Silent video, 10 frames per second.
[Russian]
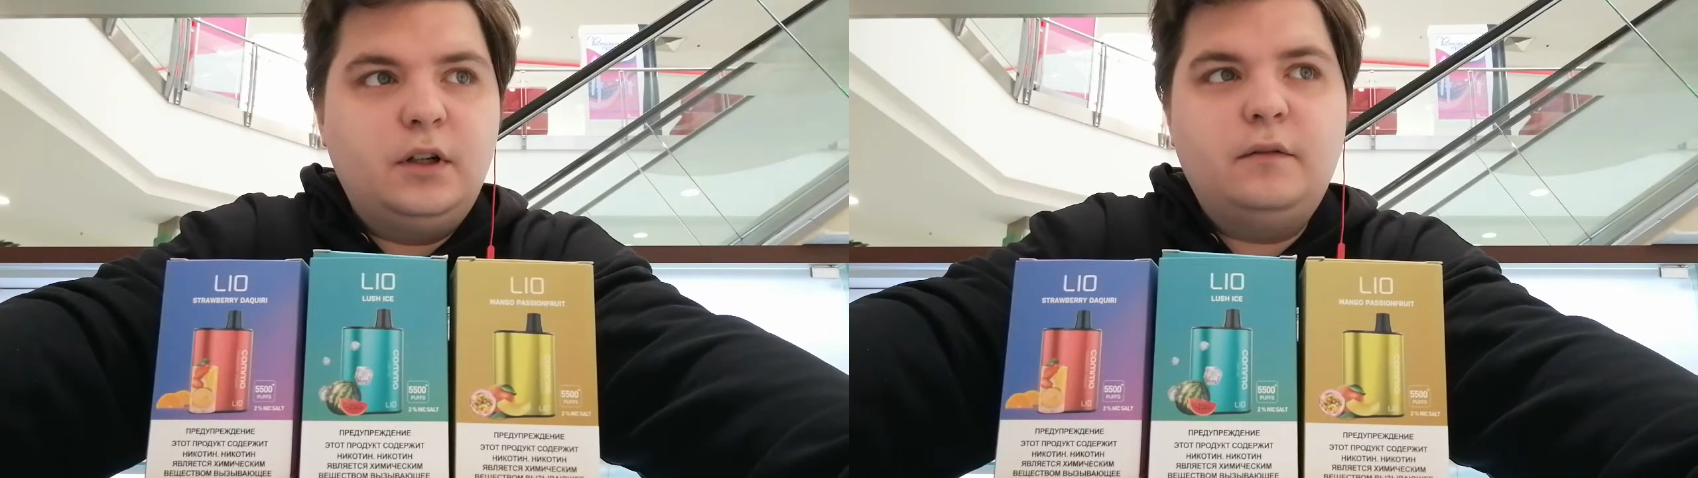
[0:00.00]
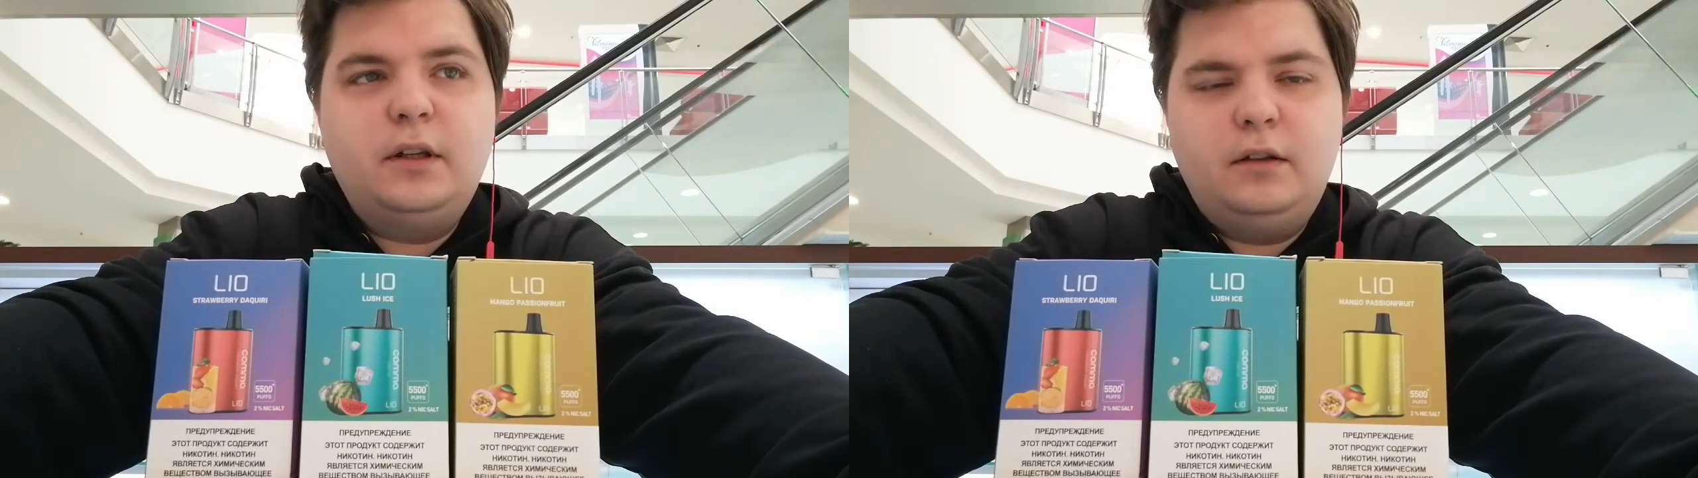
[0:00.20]

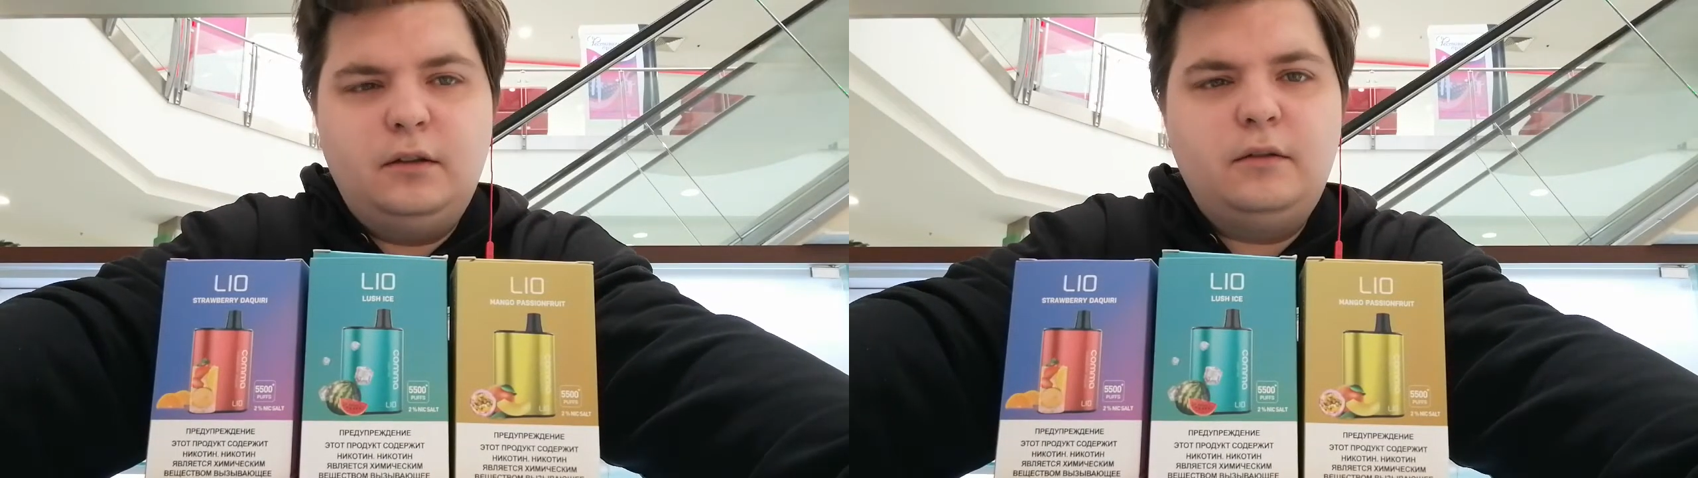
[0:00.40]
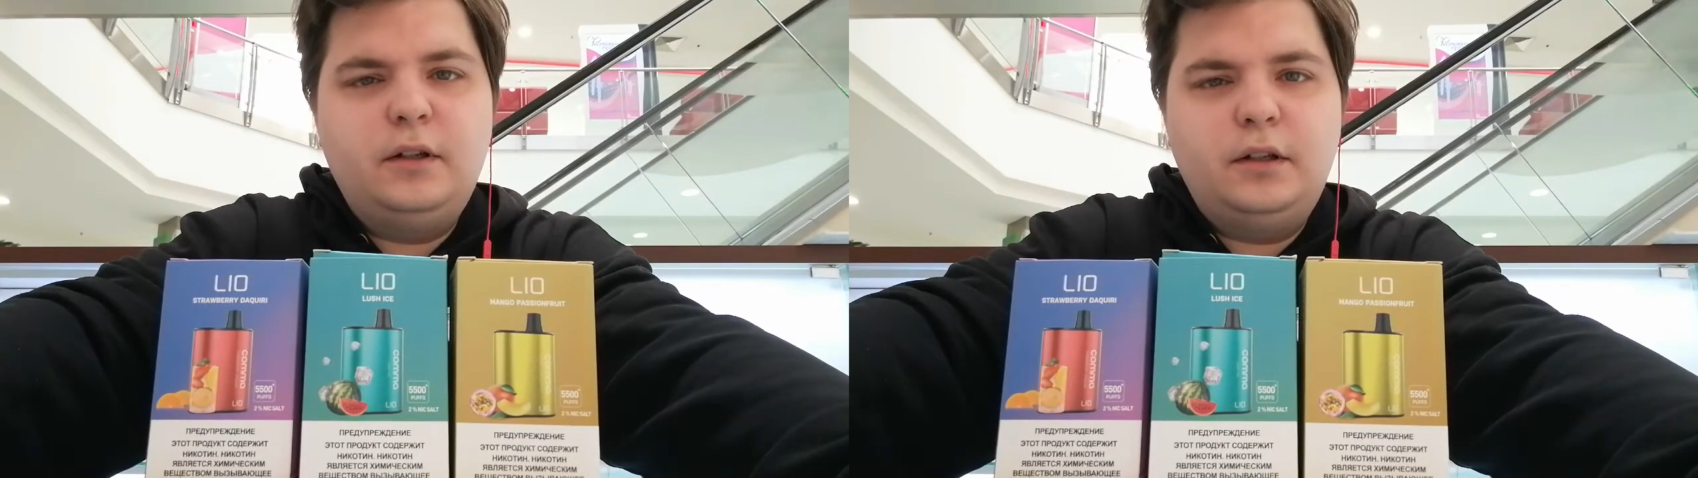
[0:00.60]

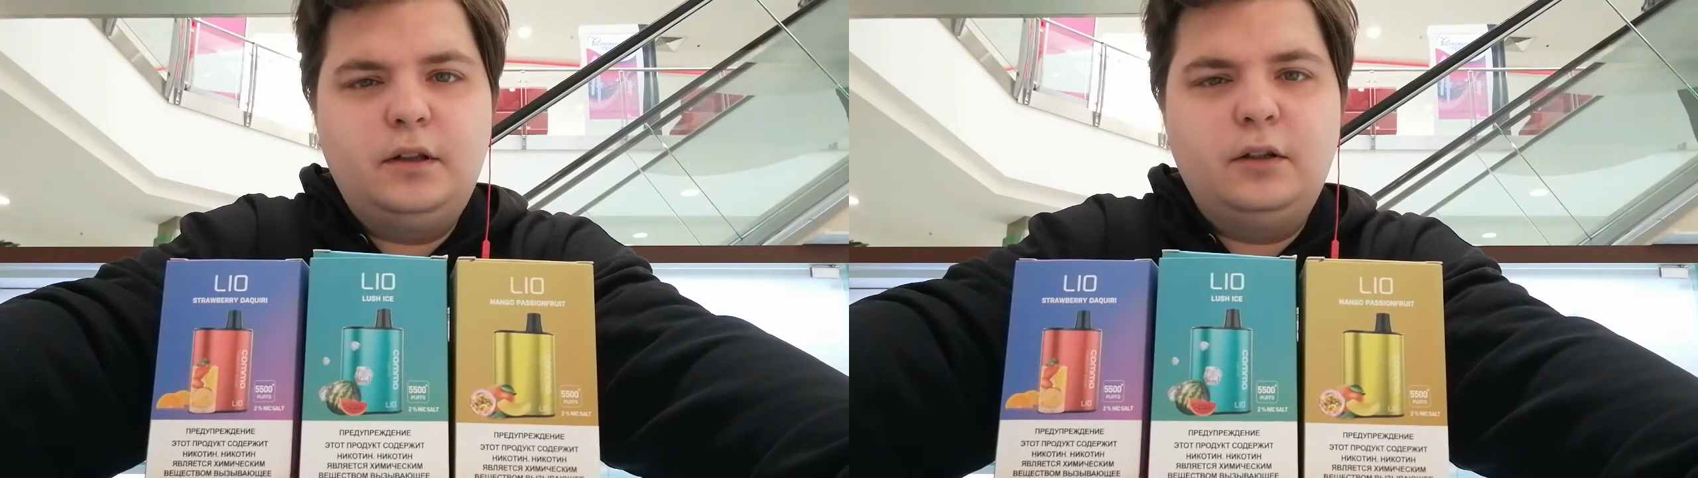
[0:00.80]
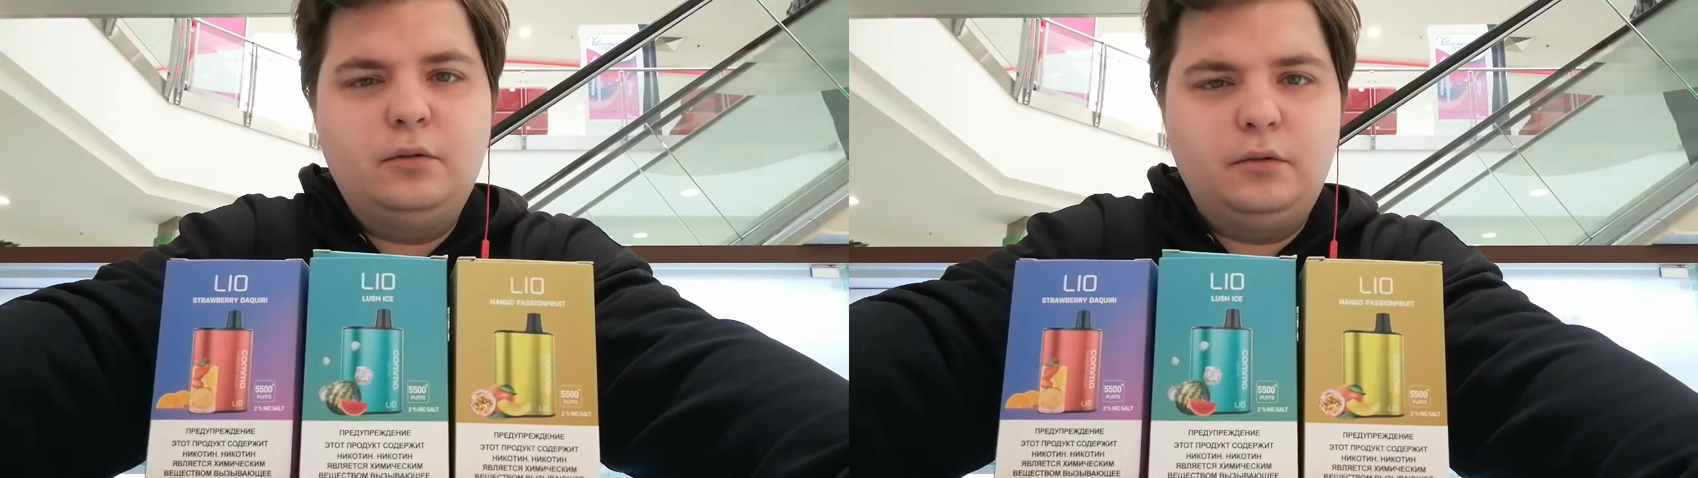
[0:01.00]
Хватит, хватит
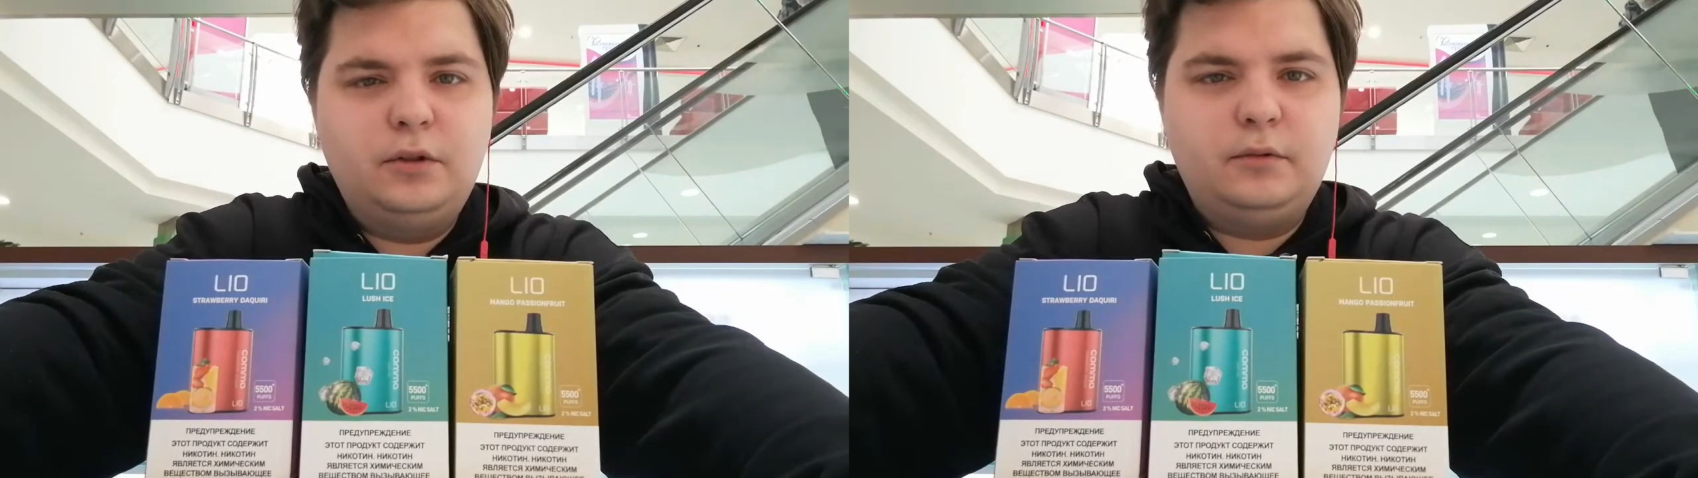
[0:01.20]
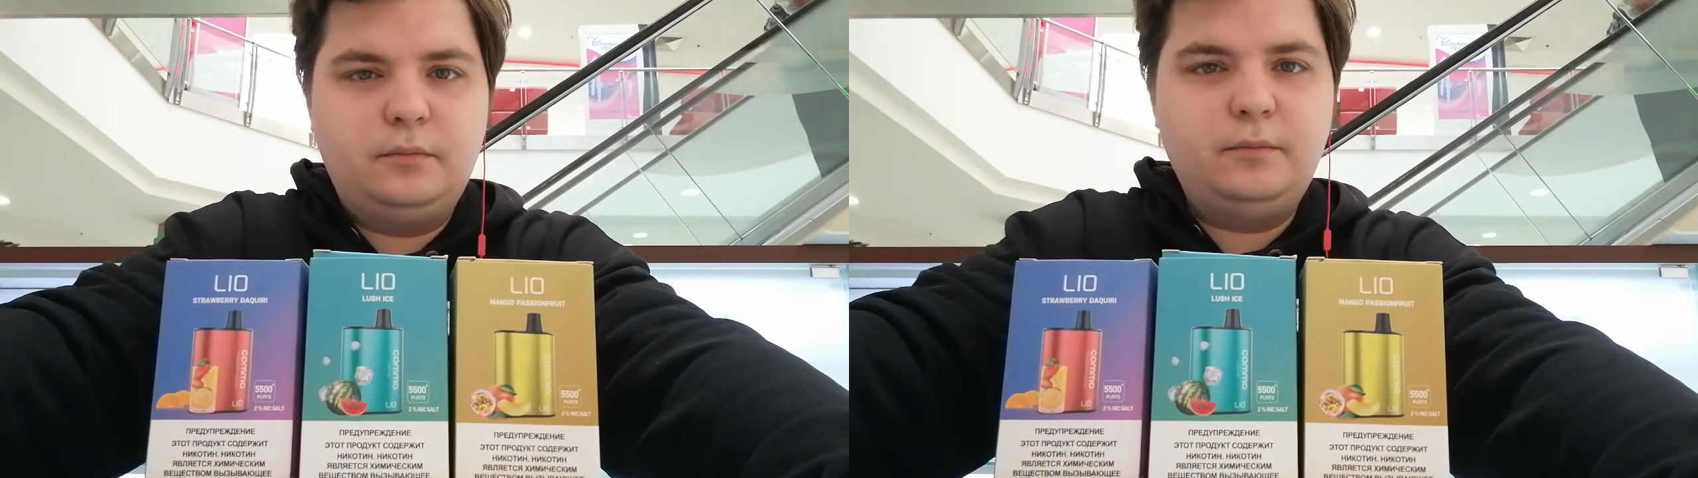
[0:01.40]

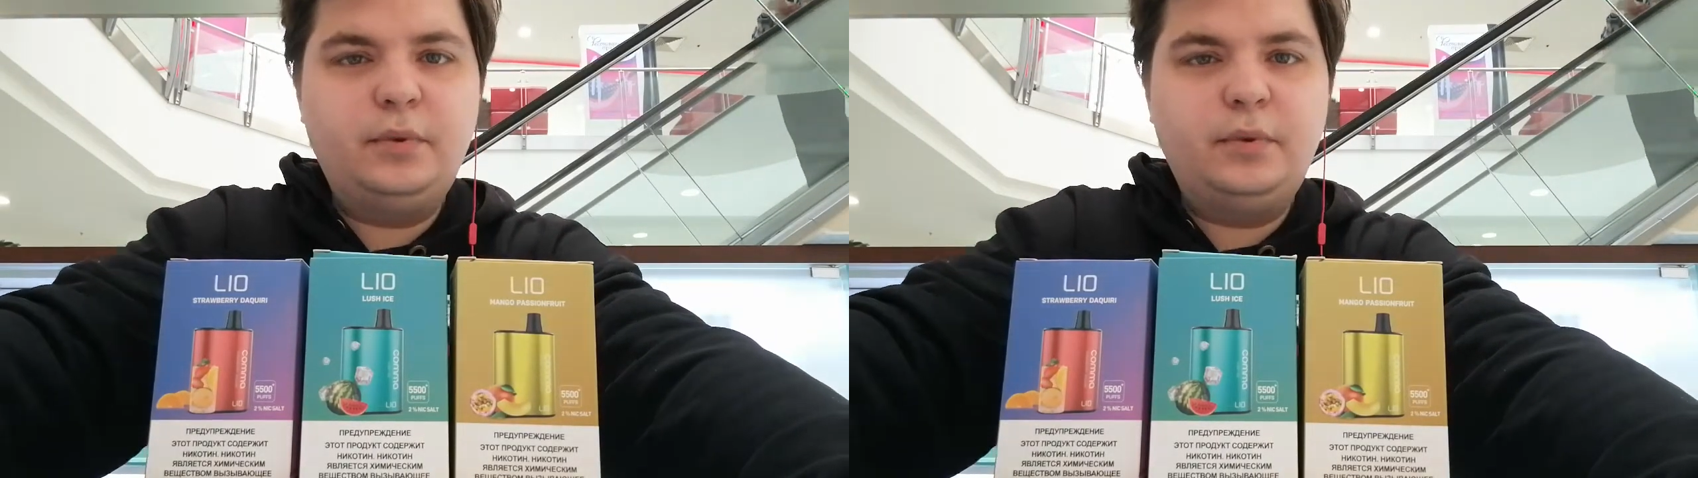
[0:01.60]
надолго,